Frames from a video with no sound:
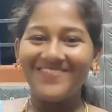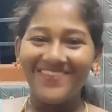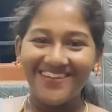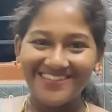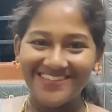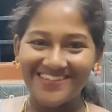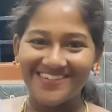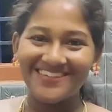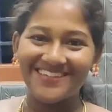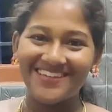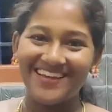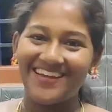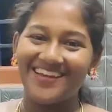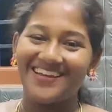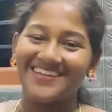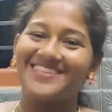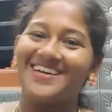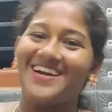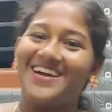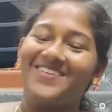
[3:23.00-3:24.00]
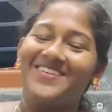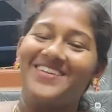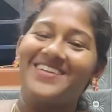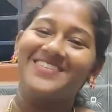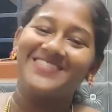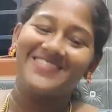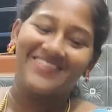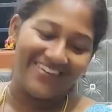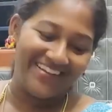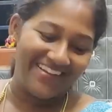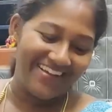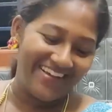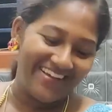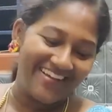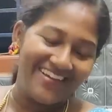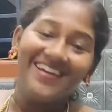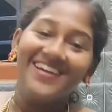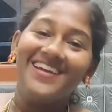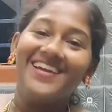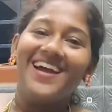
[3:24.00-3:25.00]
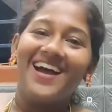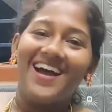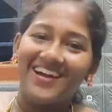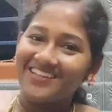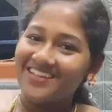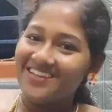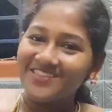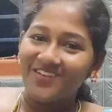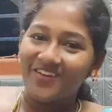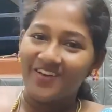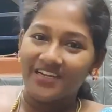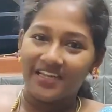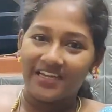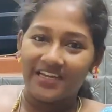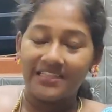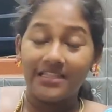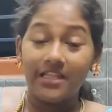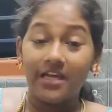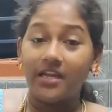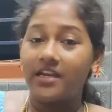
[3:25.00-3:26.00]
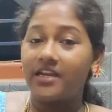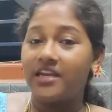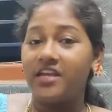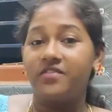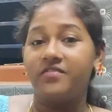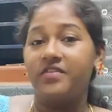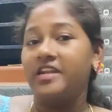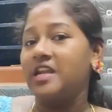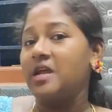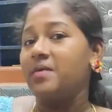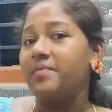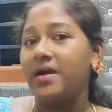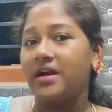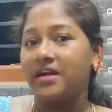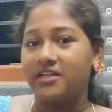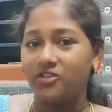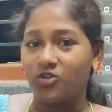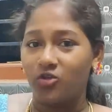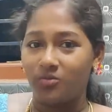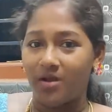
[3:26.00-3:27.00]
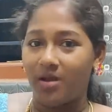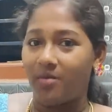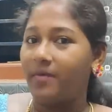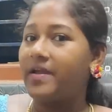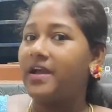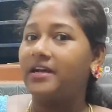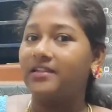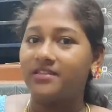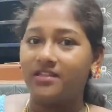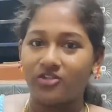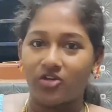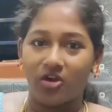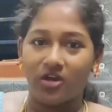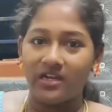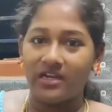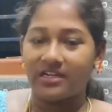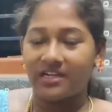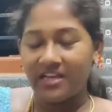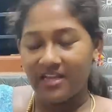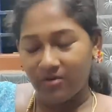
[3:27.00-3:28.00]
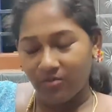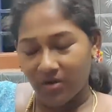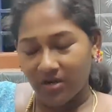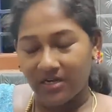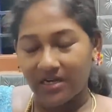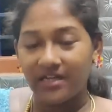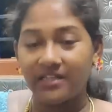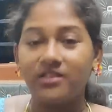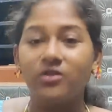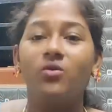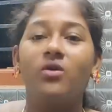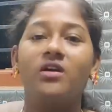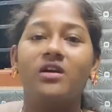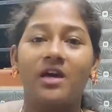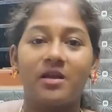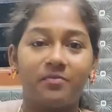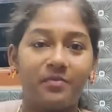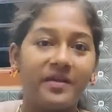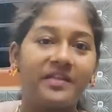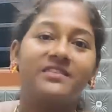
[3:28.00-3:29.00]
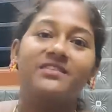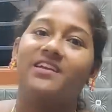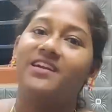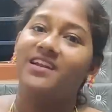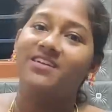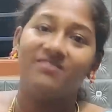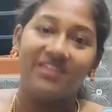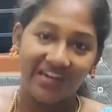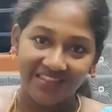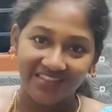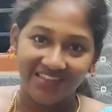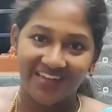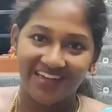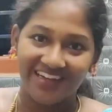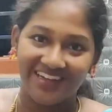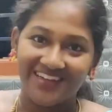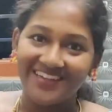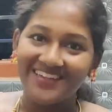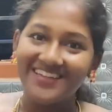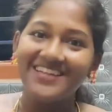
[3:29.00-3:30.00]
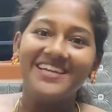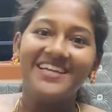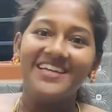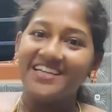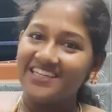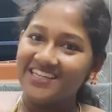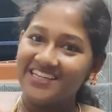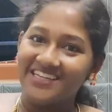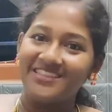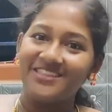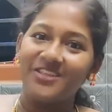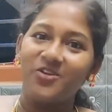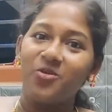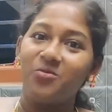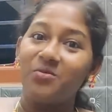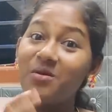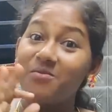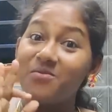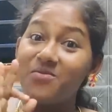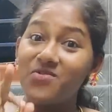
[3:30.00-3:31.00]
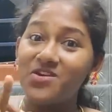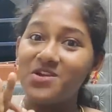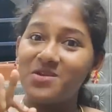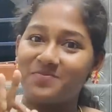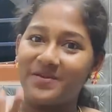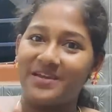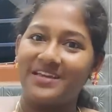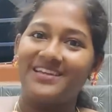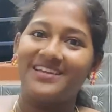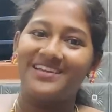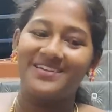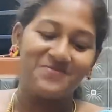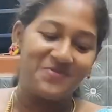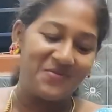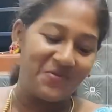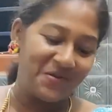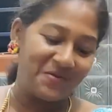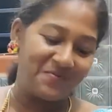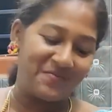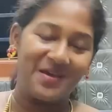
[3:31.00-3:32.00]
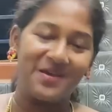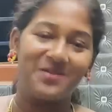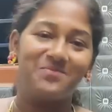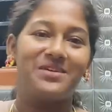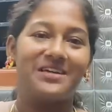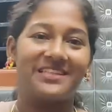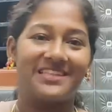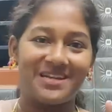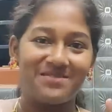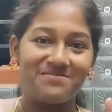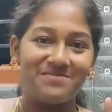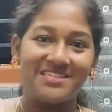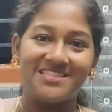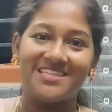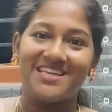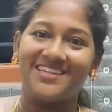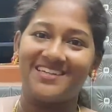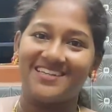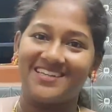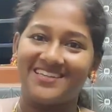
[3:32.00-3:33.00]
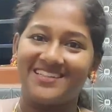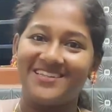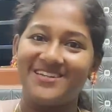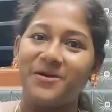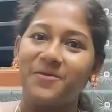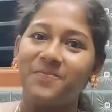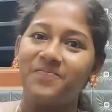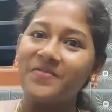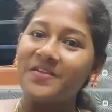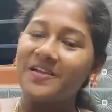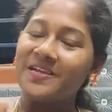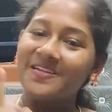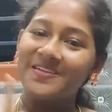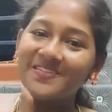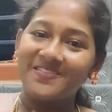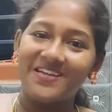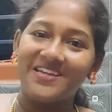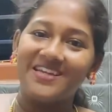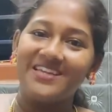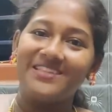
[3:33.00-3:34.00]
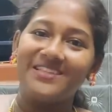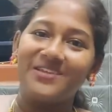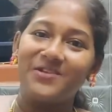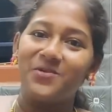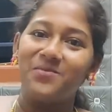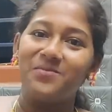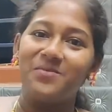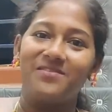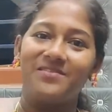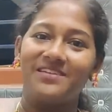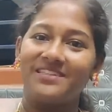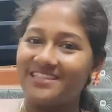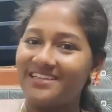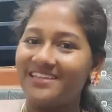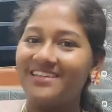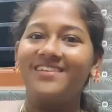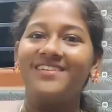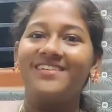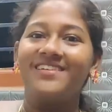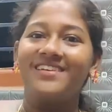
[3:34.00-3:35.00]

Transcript: வெஸ்டர்ன் டாய்லெட் தான் அப்படின்னு சொல்லி அதான் சொல்லிட்டேன் இந்தாரு நீ வேணா பக்கத்து ரூமில் போய் அந்த டாய்லெட்லேயே உட்காந்து உன் கற்பனை திறனை வளர்த்துக்க இந்த ரூமில் மூணு பேர் மூணு பேரும் பார்த்தீங்கன்னா மெஜாரிட்டி அதிகம் ஸோ இந்த ரூமில் வந்து